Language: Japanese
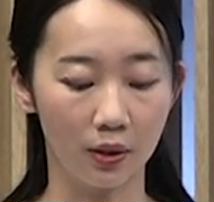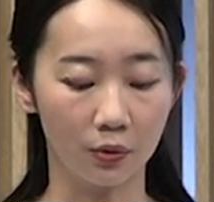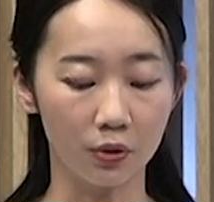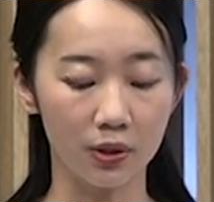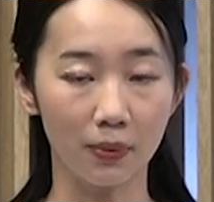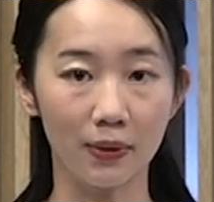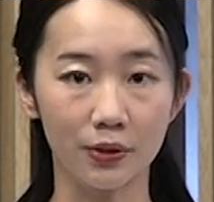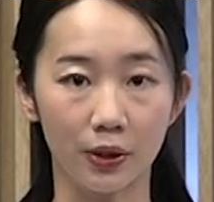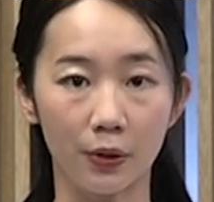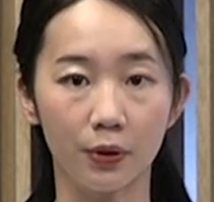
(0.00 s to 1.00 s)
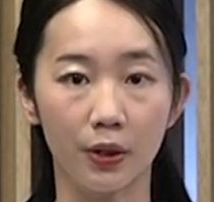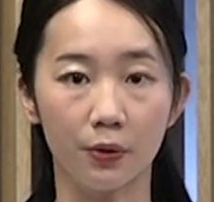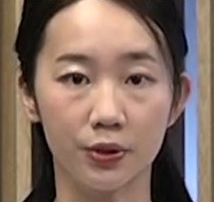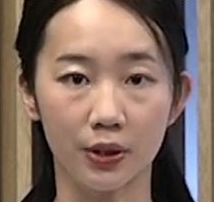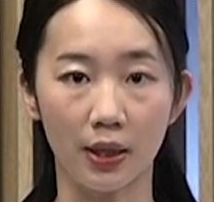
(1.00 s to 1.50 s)
東芝はそれを利
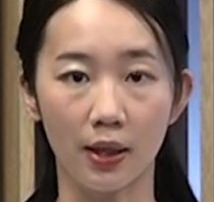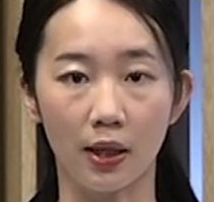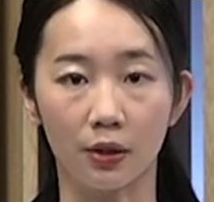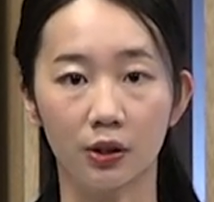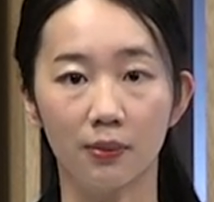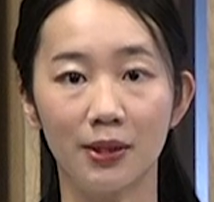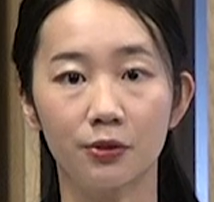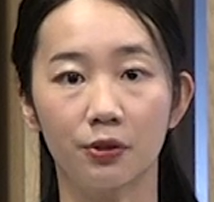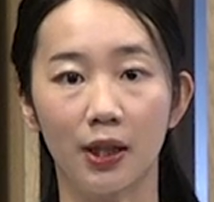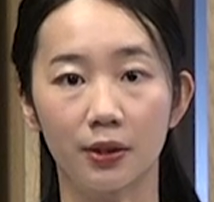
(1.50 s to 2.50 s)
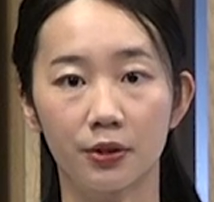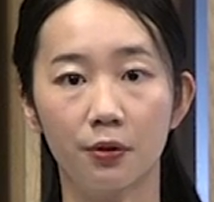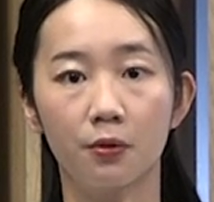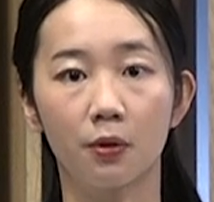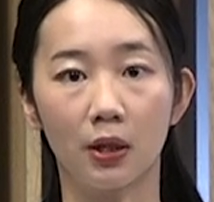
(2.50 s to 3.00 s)
用してアクティビストに圧
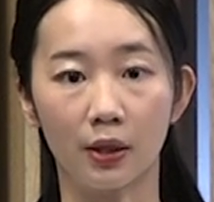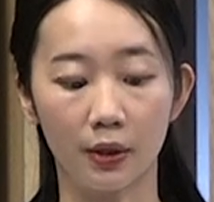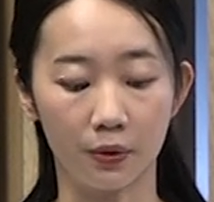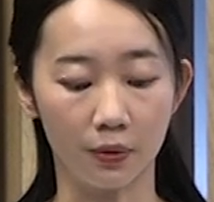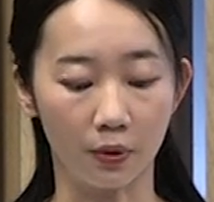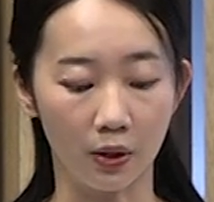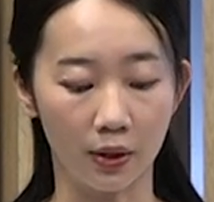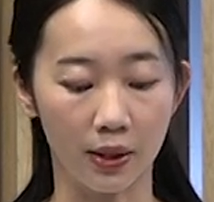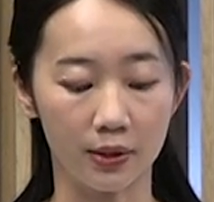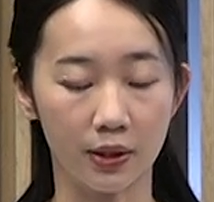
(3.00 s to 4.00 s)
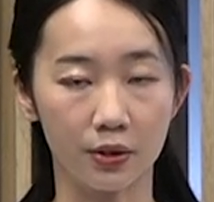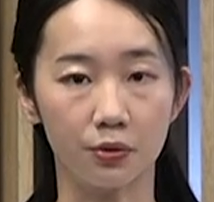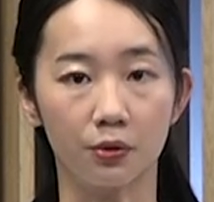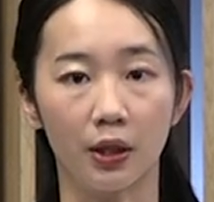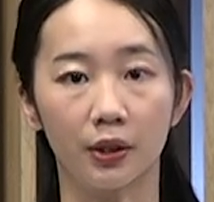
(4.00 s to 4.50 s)
力をかけるよう経産
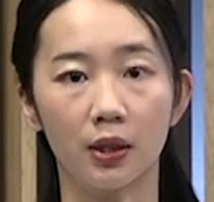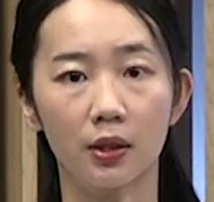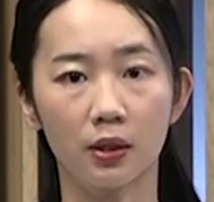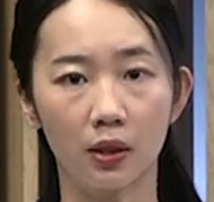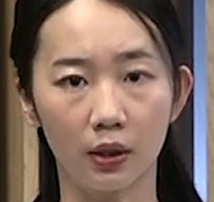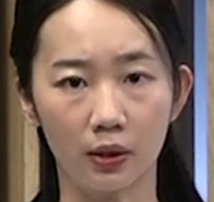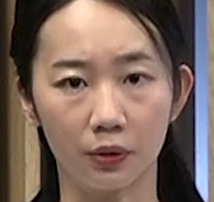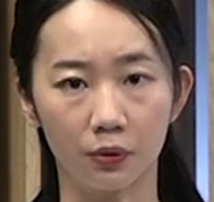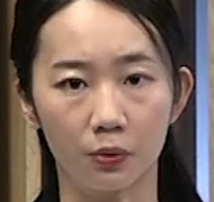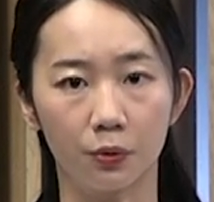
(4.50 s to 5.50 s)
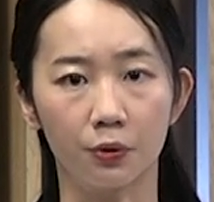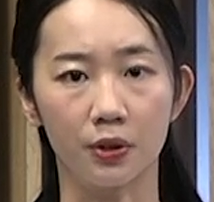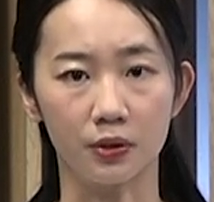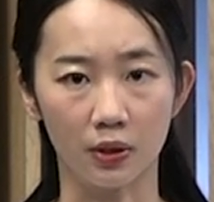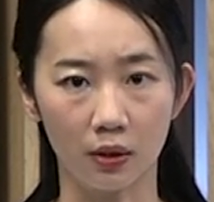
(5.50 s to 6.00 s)
省に働きかけたということで
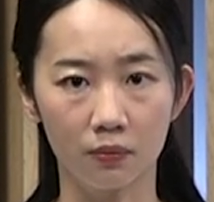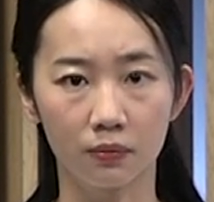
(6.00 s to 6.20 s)
すね